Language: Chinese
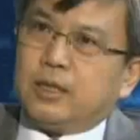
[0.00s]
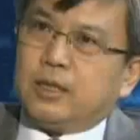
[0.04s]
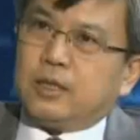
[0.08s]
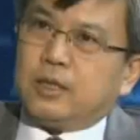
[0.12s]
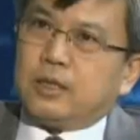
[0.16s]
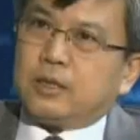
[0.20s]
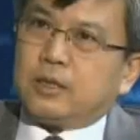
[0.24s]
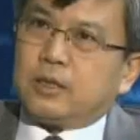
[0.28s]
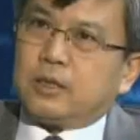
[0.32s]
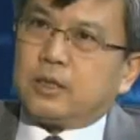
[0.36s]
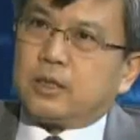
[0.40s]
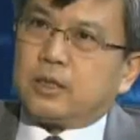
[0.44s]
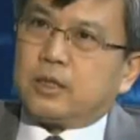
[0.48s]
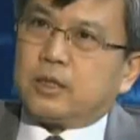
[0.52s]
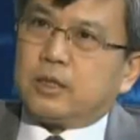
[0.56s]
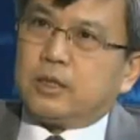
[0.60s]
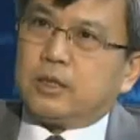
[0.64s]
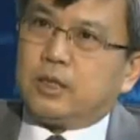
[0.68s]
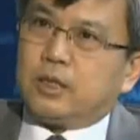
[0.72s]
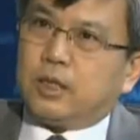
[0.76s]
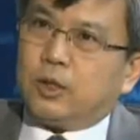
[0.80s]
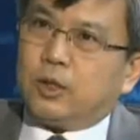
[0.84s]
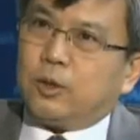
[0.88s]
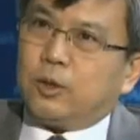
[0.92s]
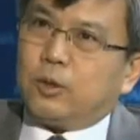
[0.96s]
间，
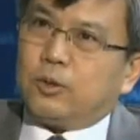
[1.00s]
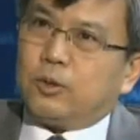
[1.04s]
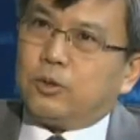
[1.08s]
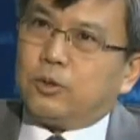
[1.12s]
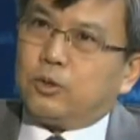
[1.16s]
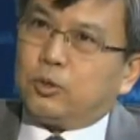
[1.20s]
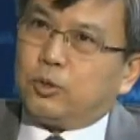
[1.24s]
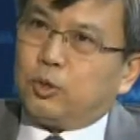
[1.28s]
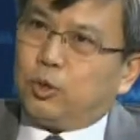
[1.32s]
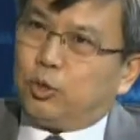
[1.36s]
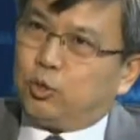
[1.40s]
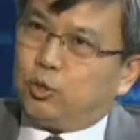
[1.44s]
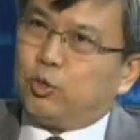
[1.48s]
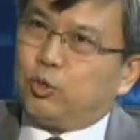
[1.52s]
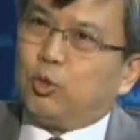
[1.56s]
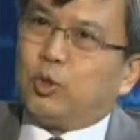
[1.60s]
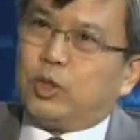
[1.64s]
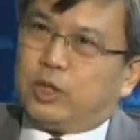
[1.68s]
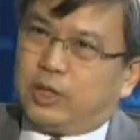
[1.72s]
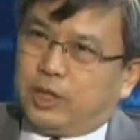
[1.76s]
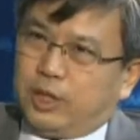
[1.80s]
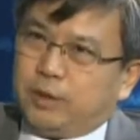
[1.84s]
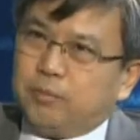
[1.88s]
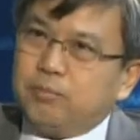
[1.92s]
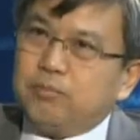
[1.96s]
是要
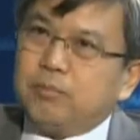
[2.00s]
学